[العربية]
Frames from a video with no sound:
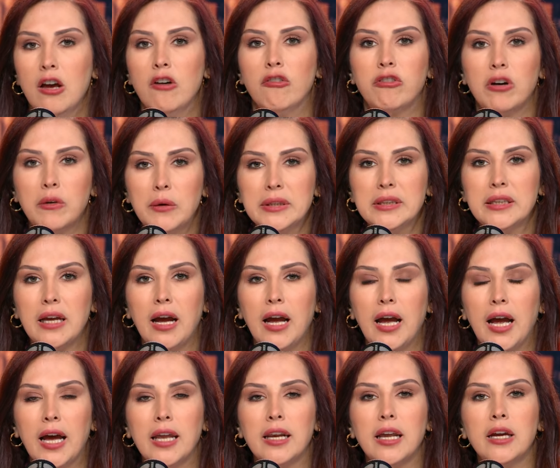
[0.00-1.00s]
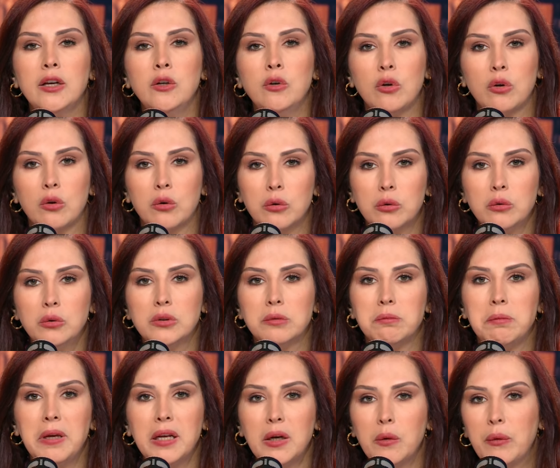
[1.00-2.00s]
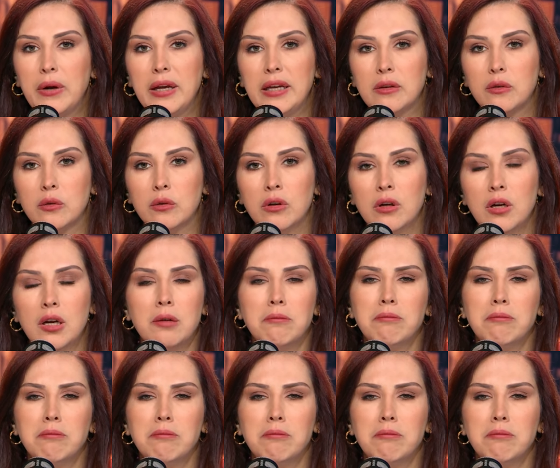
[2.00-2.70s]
فوضح على أنه القرود بروايته